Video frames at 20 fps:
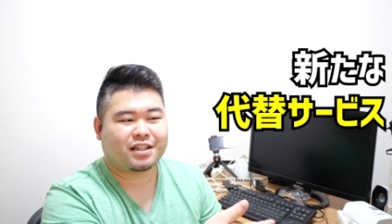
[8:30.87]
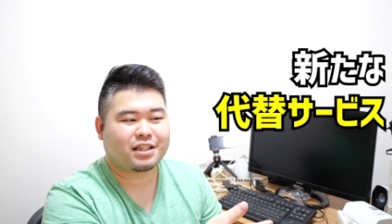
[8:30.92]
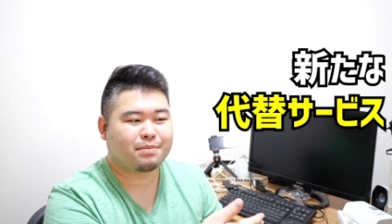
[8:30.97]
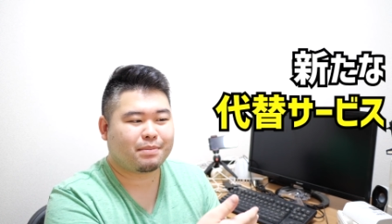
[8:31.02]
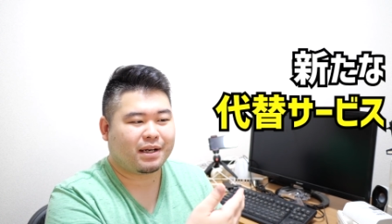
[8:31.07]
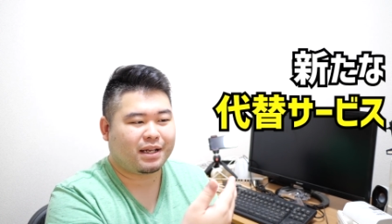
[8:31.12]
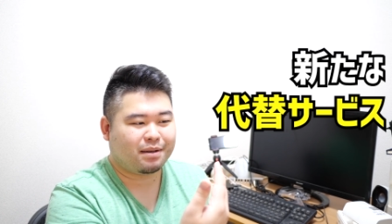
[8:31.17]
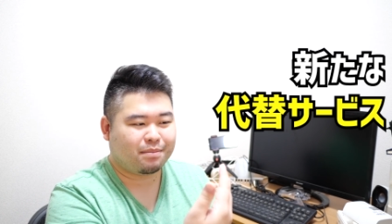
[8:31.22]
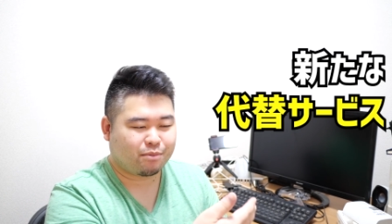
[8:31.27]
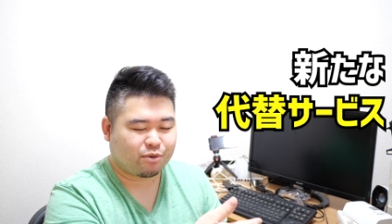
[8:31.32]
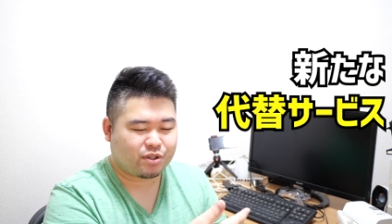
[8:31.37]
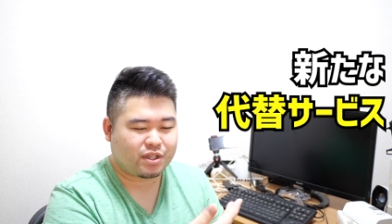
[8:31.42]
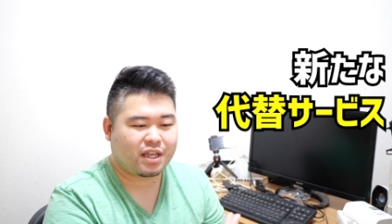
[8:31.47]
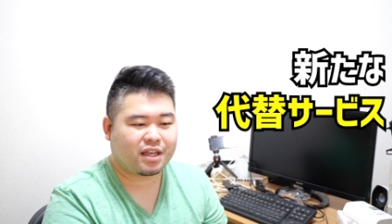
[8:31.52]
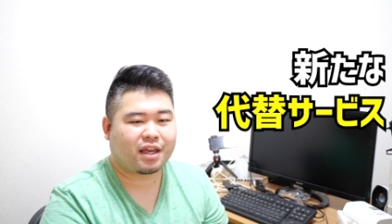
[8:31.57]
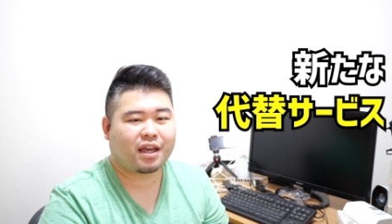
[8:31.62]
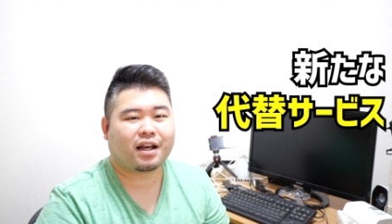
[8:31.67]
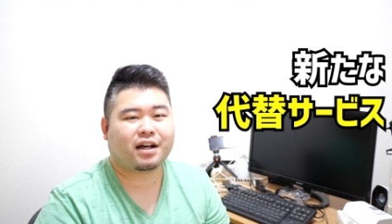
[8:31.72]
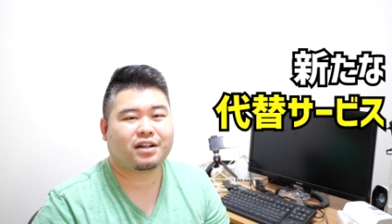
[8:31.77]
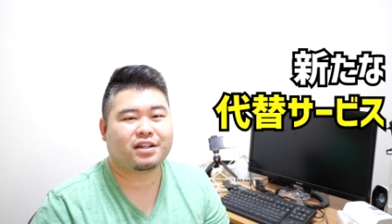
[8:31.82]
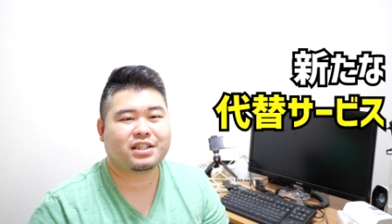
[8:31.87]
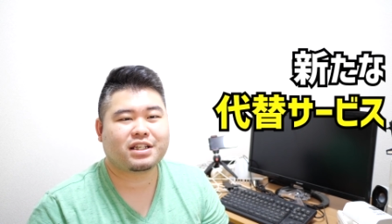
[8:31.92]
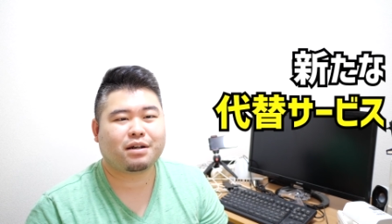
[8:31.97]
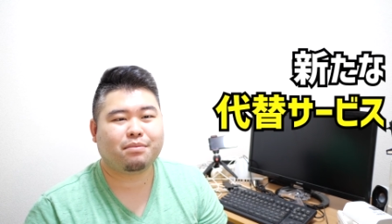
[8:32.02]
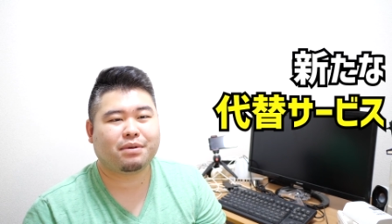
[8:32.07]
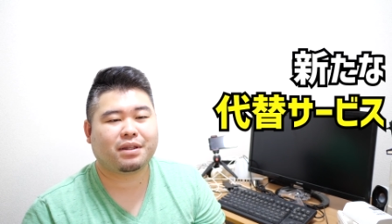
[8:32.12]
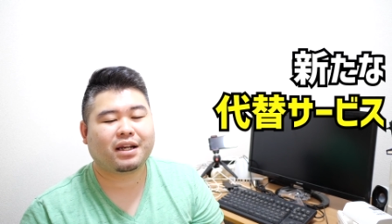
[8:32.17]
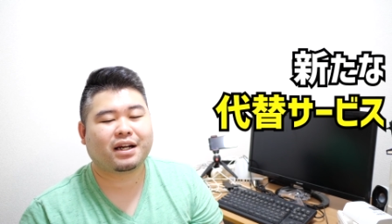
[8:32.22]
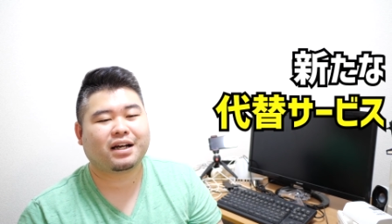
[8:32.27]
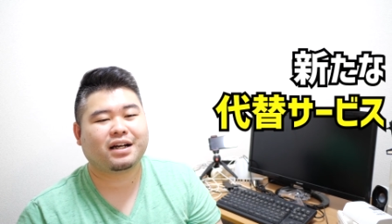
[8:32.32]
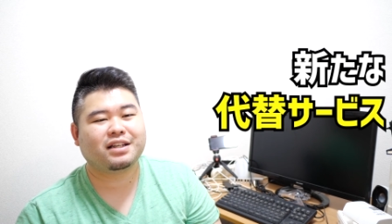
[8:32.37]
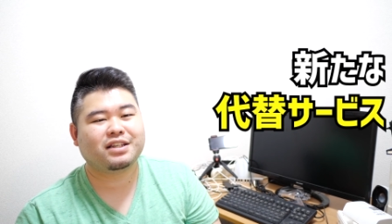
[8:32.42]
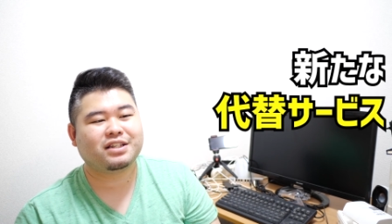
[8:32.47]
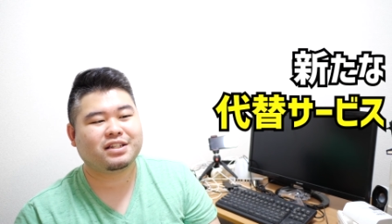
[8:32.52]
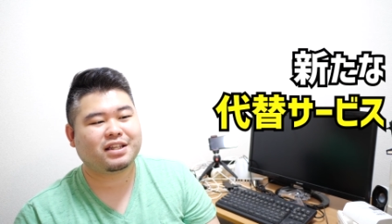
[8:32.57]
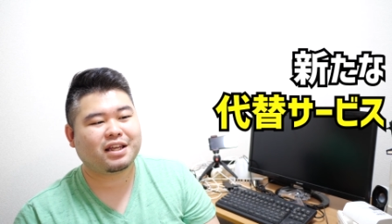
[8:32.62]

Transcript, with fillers: つまりもう制限が来ちゃうみたいな感じ